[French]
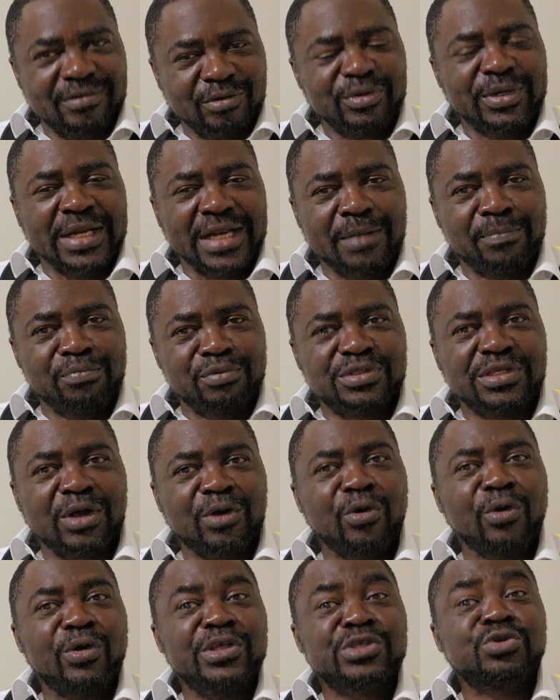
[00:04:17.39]
On en a plus
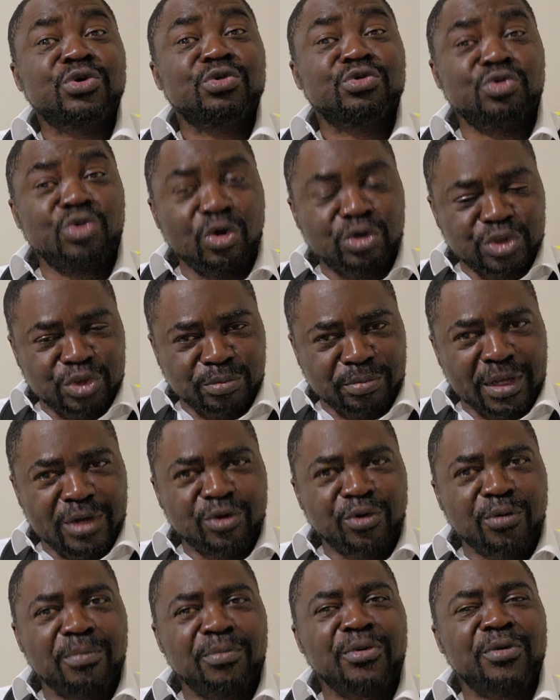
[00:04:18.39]
encore. Ils sont non seulement
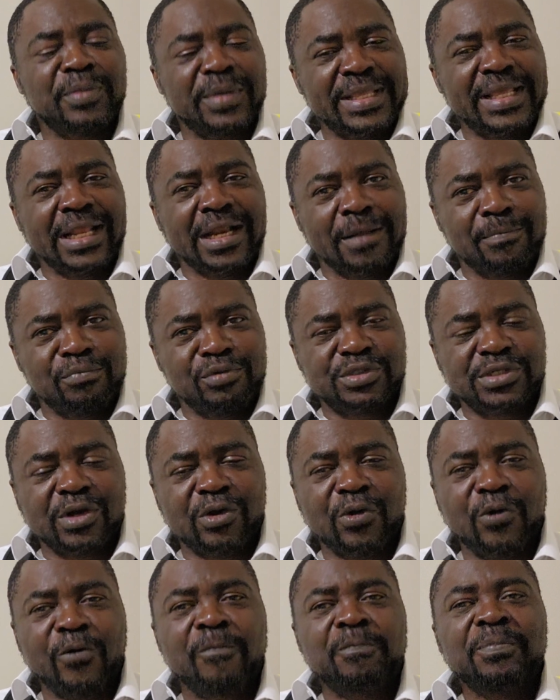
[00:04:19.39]
nombreux, mais il y en a plus
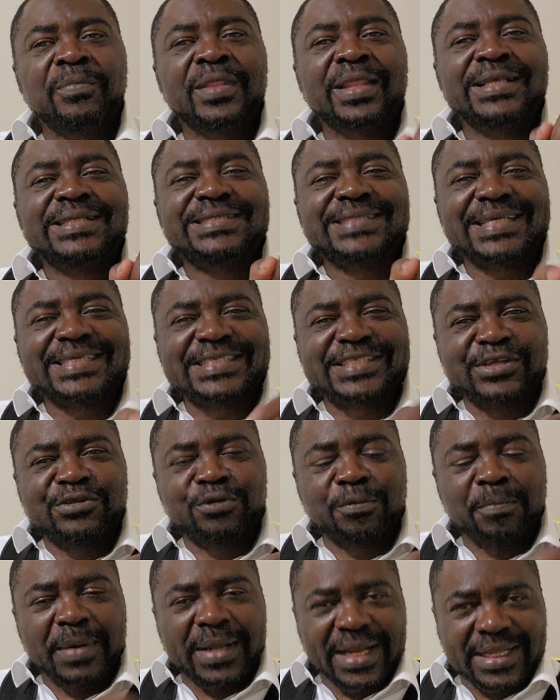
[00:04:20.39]
encore. Ça, c'était
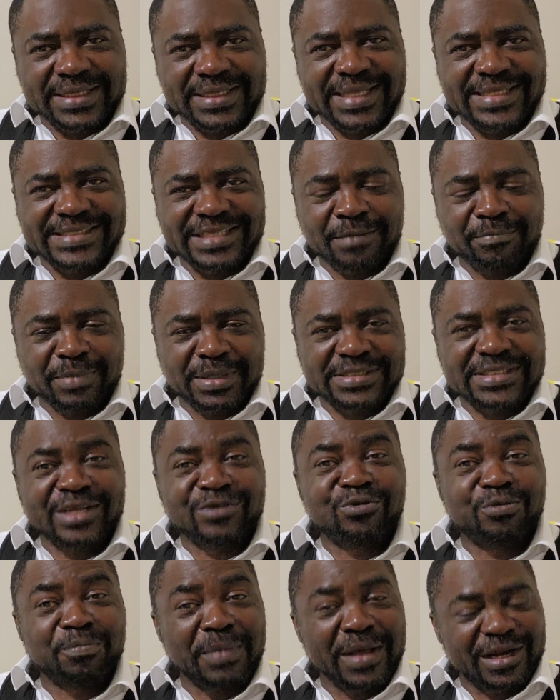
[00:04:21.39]
une parenthèse. En passant,
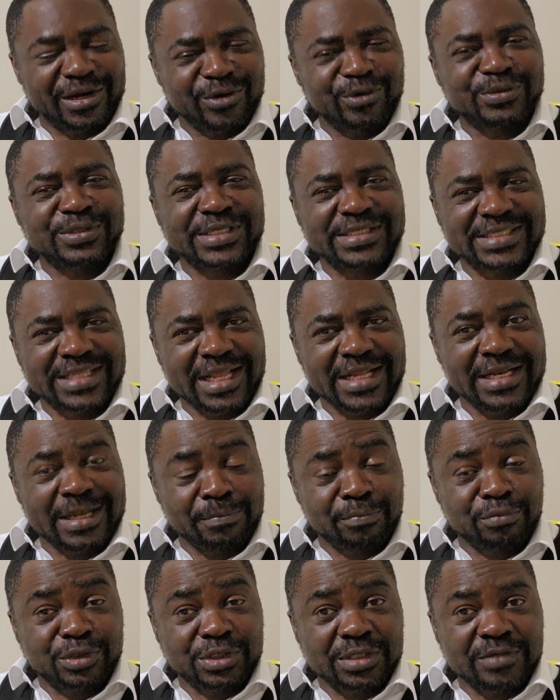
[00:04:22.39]
nous parlons de cela la
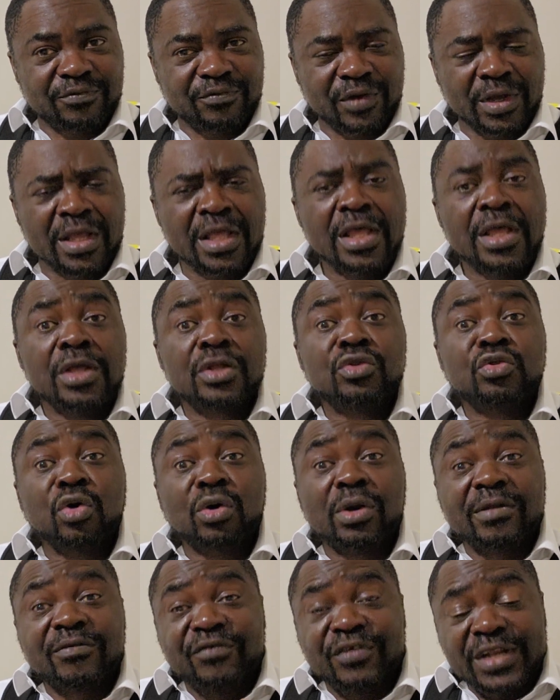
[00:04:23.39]
prochaine fois.
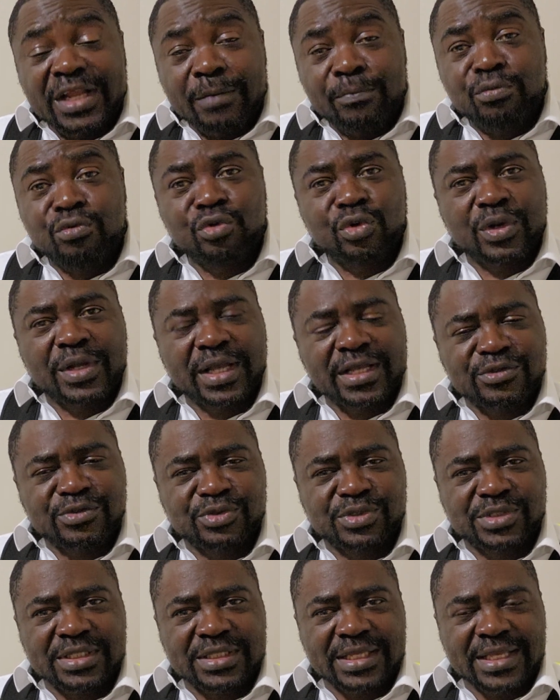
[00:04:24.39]
Donc, revenons pour le cas du
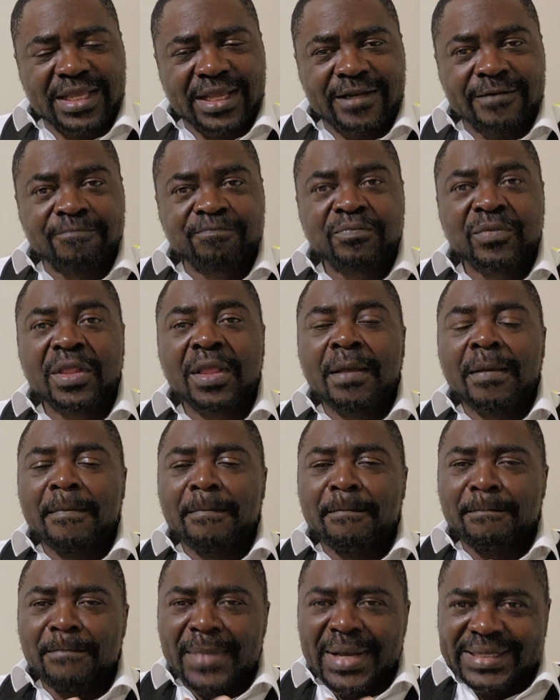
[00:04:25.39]
Sénégal.
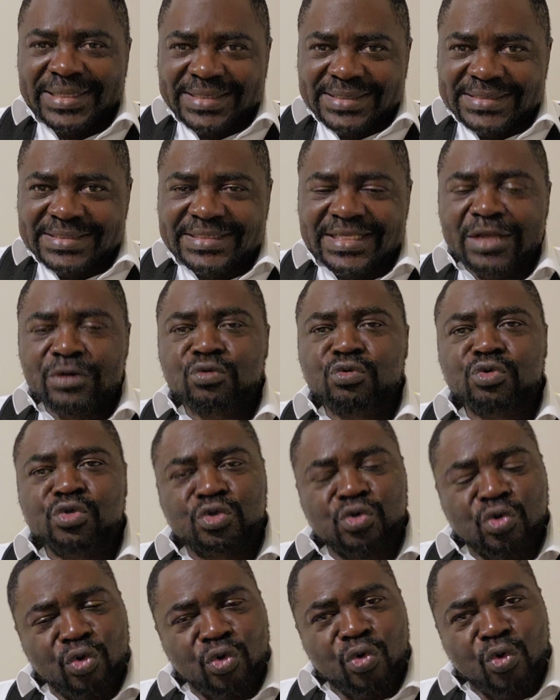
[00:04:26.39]
Macky Sall ou
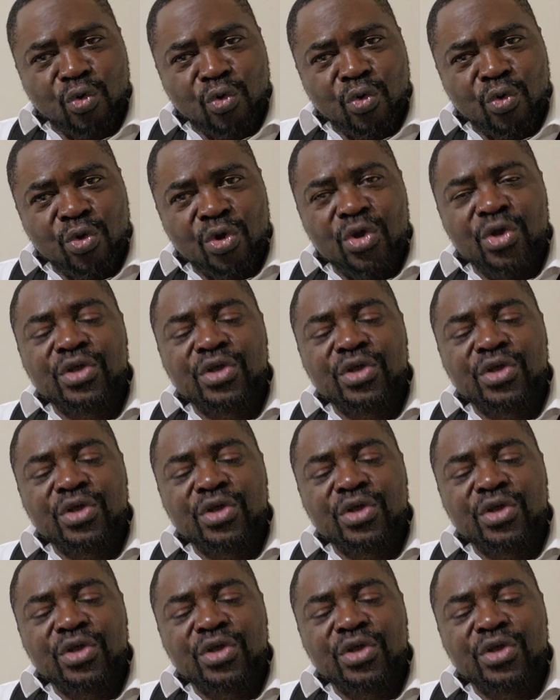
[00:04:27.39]
Sonko,